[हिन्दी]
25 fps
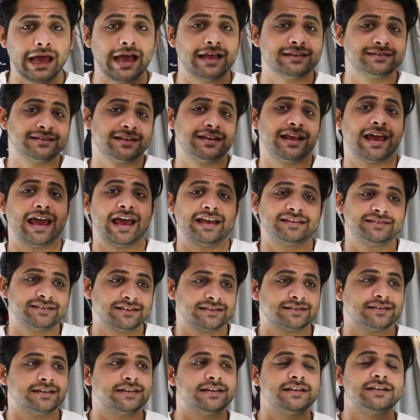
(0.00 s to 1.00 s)
एज एन
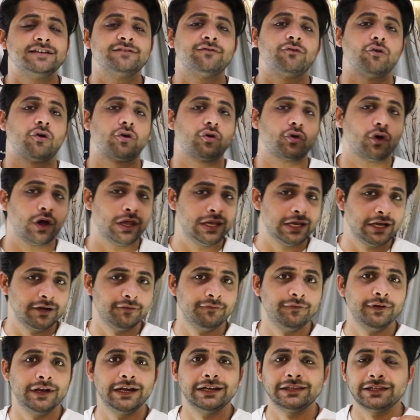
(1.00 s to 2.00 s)
एसेसरीज फॉर रॉयल
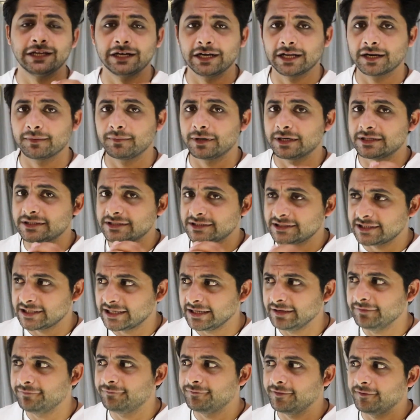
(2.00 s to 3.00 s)
एनफील्ड थंडरबर्ड
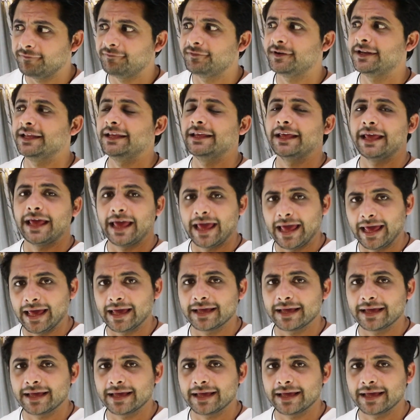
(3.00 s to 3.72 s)
थ्री